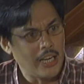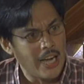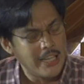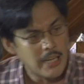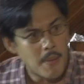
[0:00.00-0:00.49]
ka
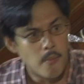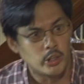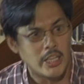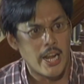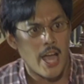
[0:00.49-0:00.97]
naging
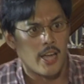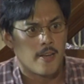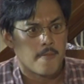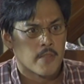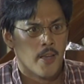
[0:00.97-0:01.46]
mabuting anak?
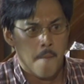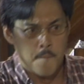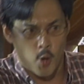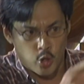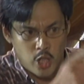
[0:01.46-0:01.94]

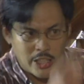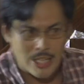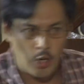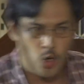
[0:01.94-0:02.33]
Puro sakit ng ulo